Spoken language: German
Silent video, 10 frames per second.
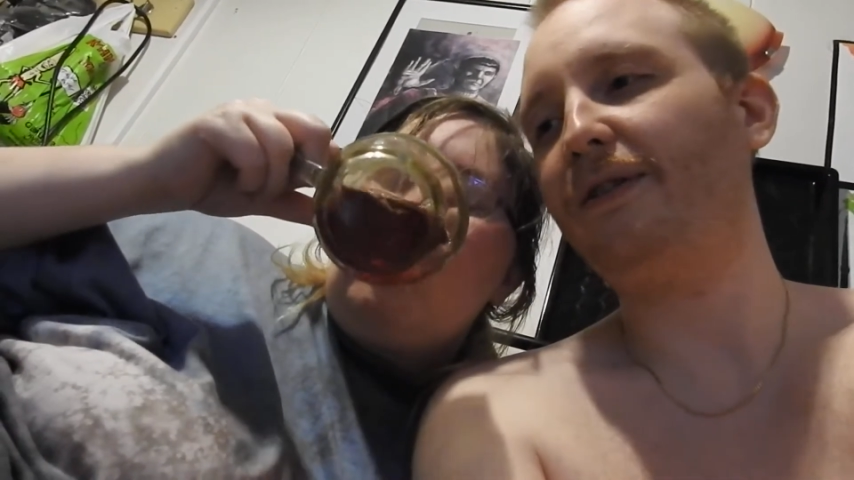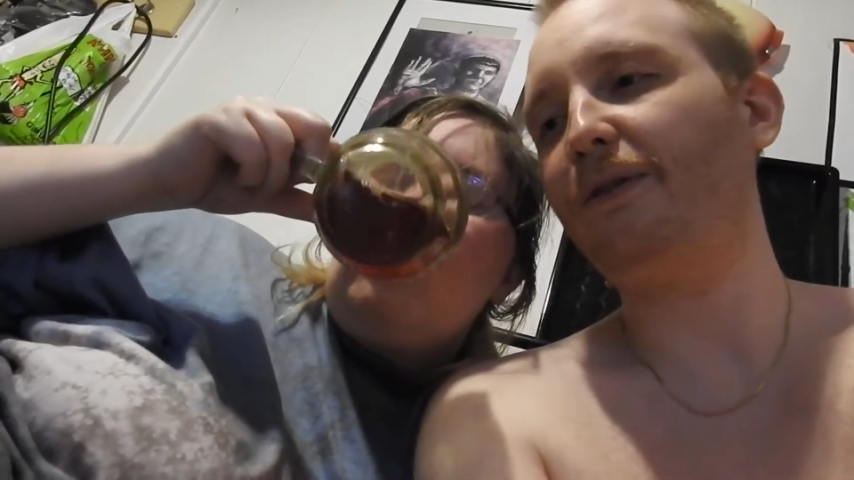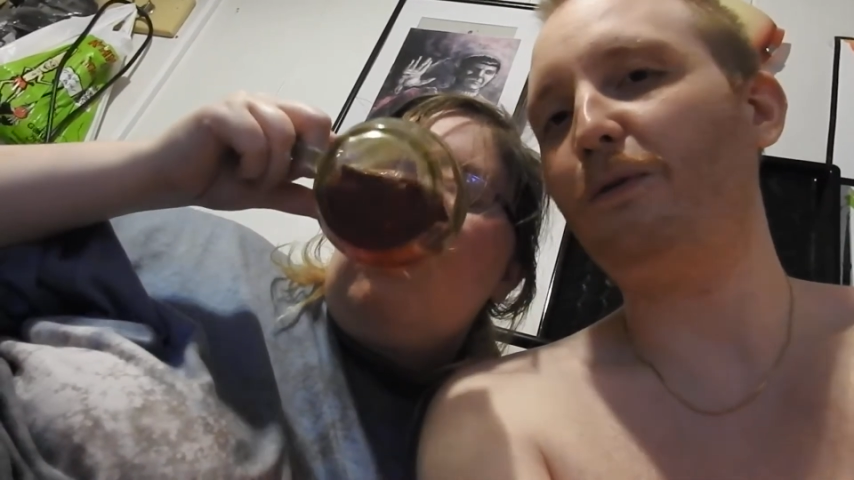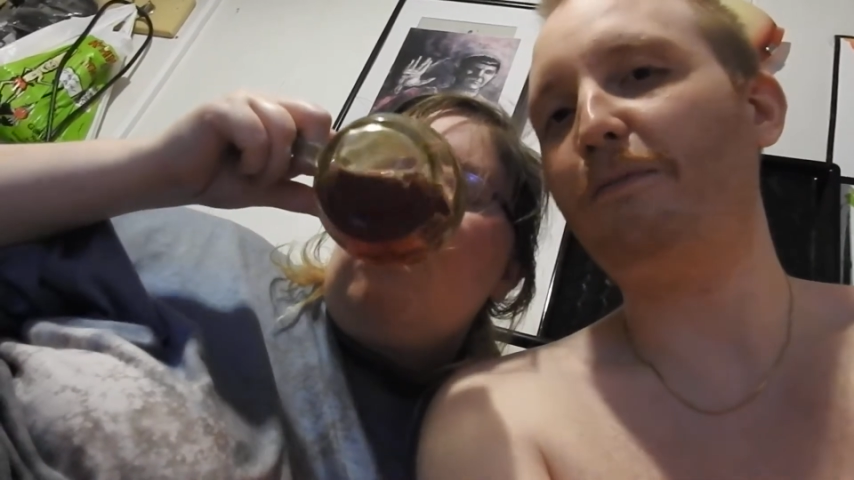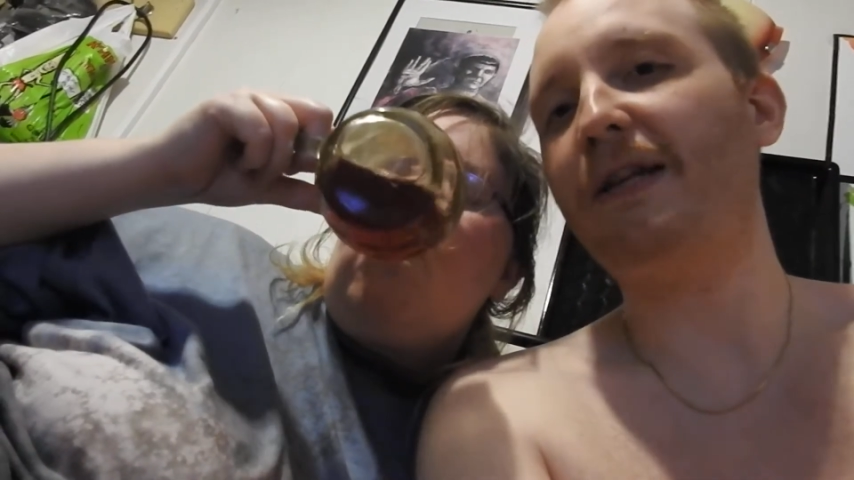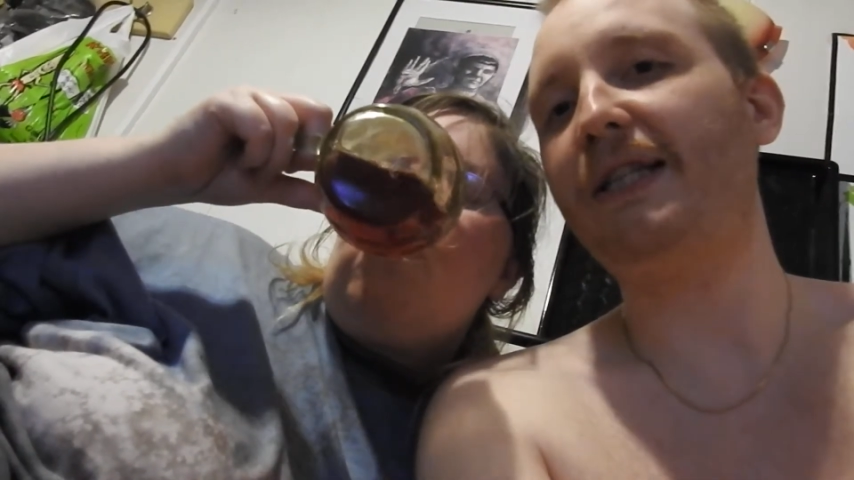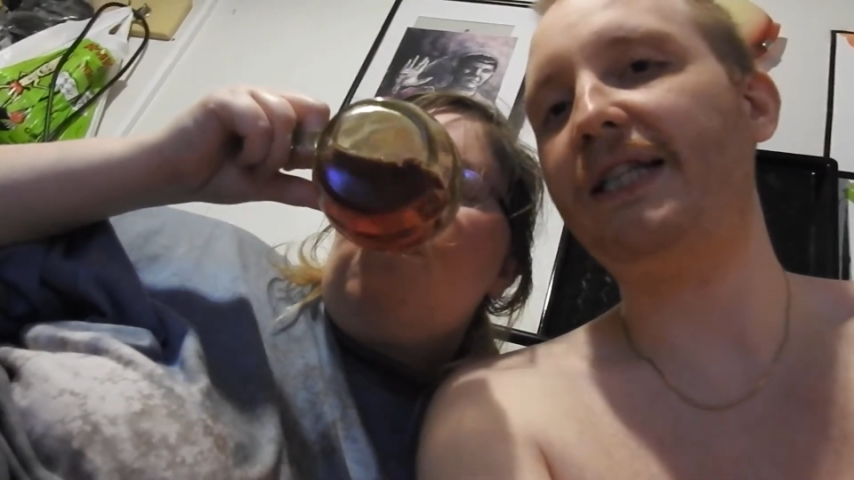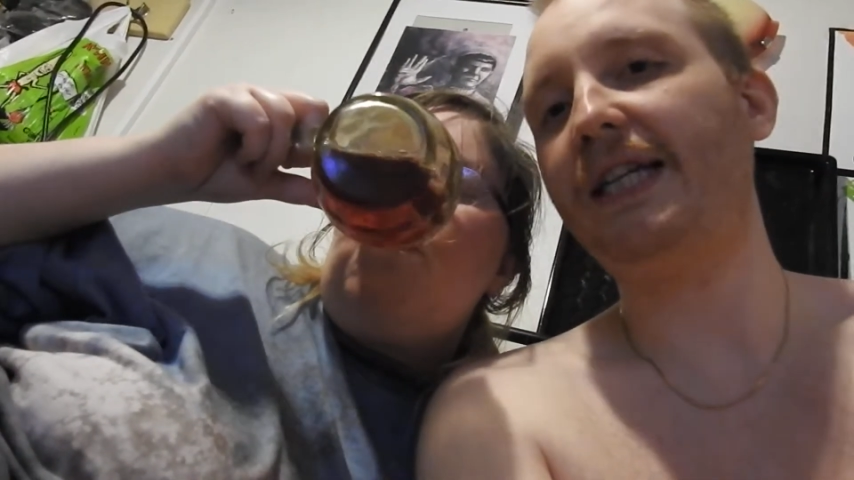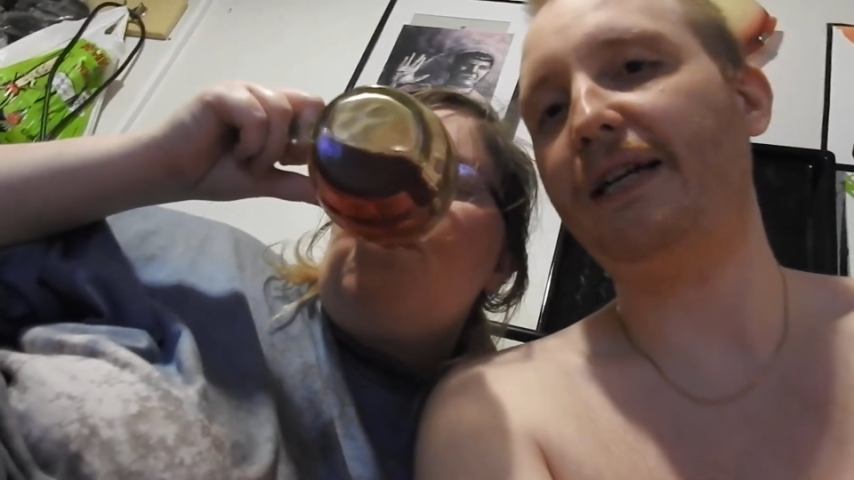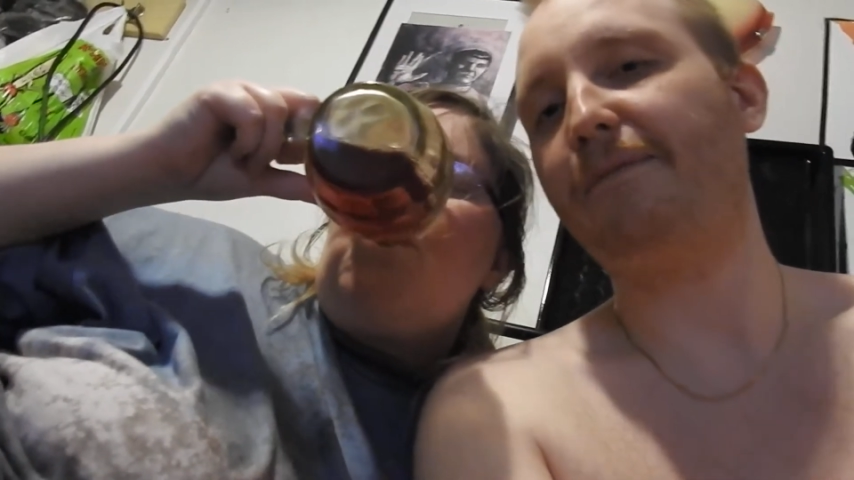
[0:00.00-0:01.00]

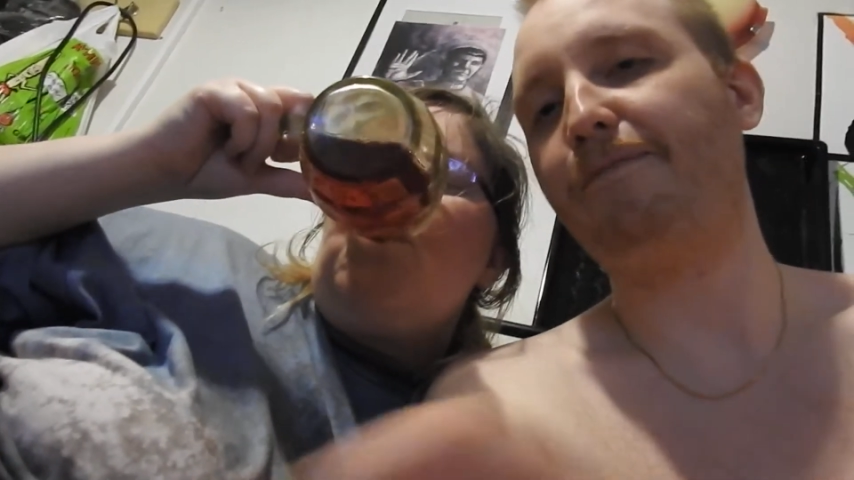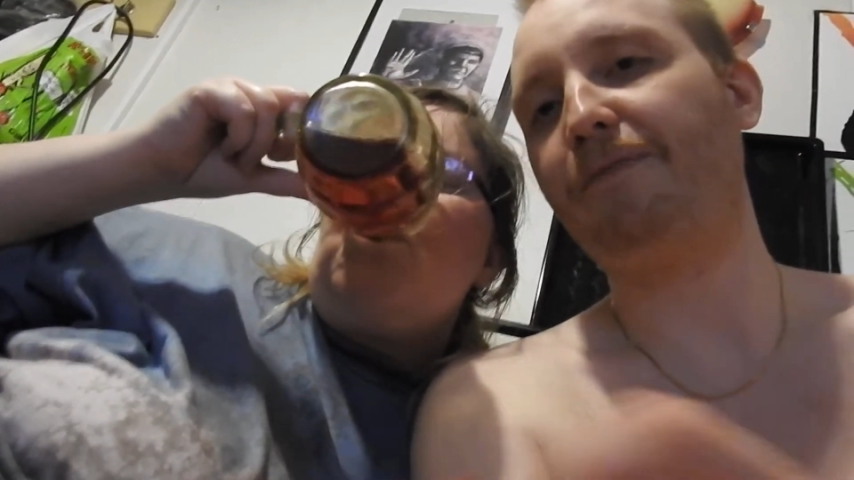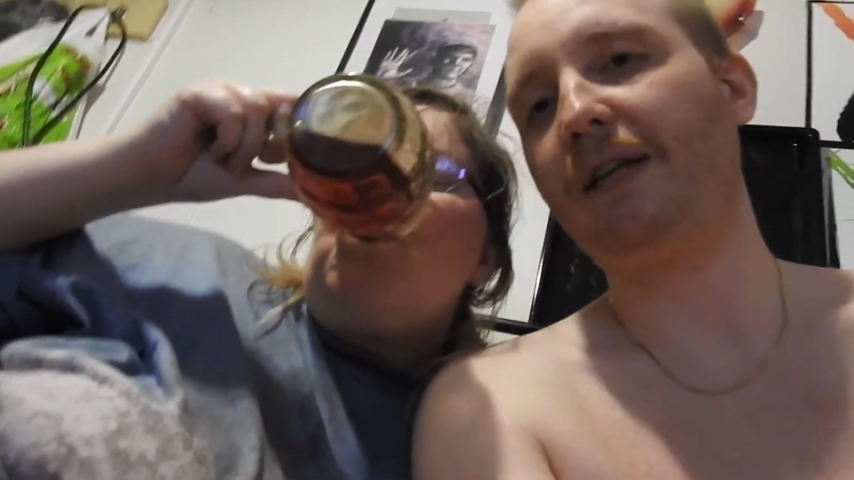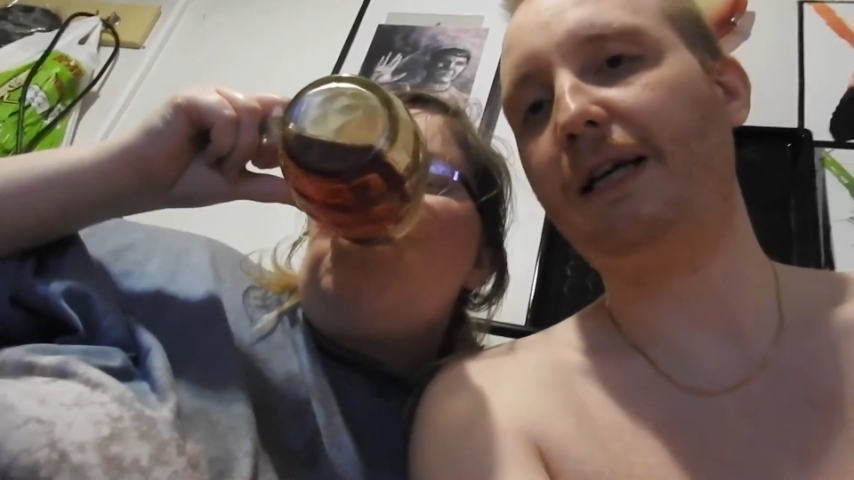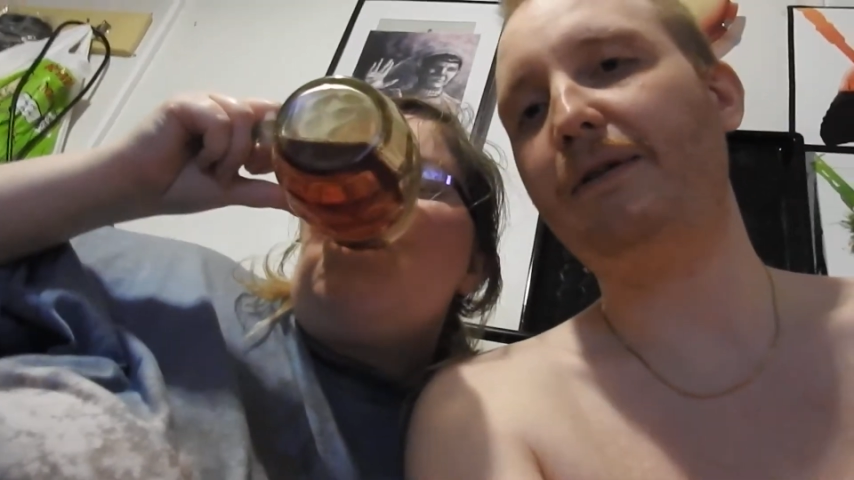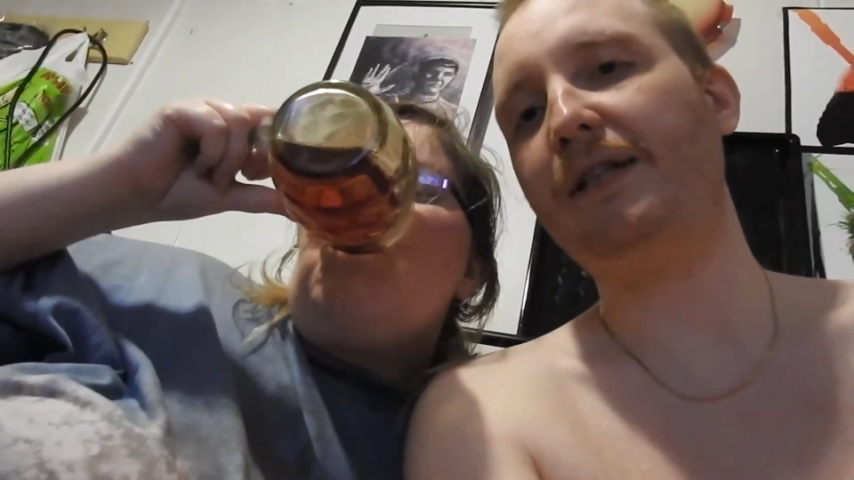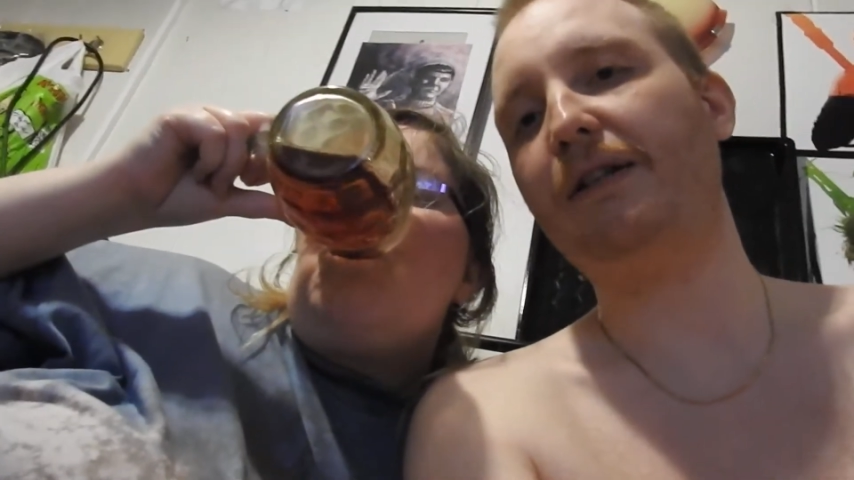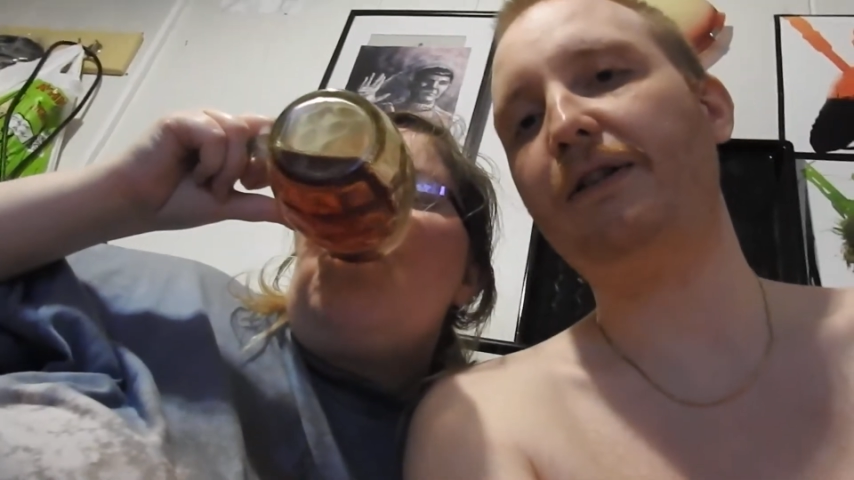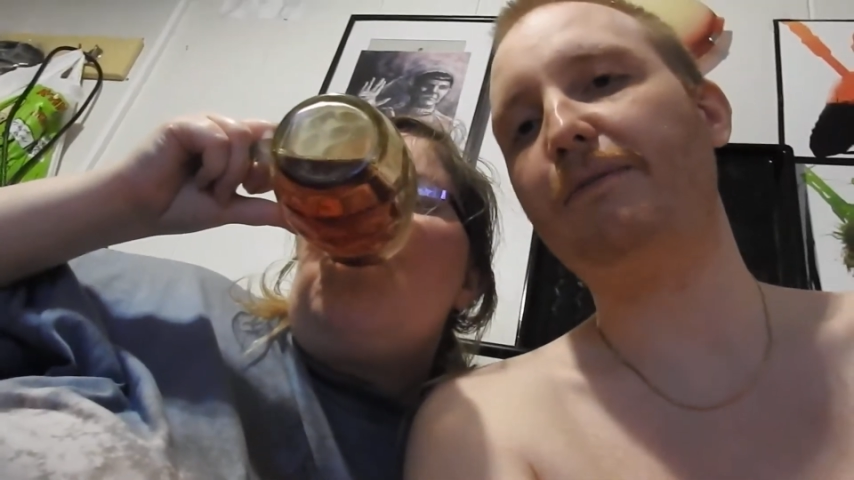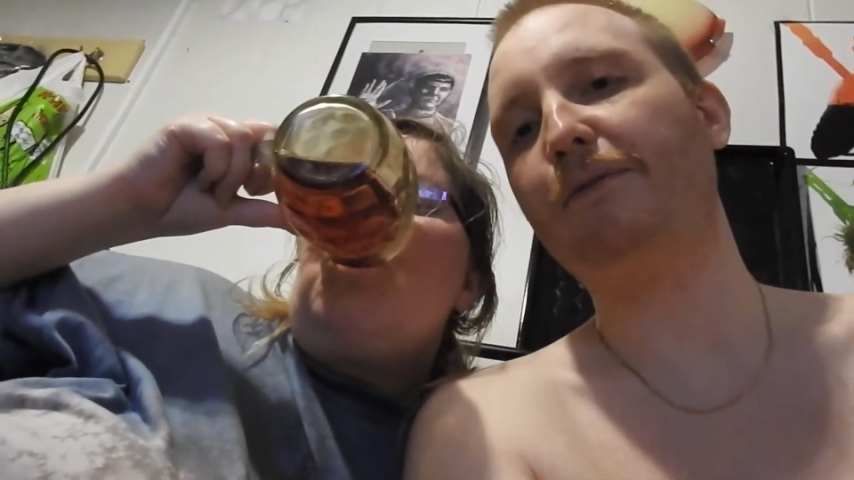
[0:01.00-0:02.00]
OPC. Kann man sich auch als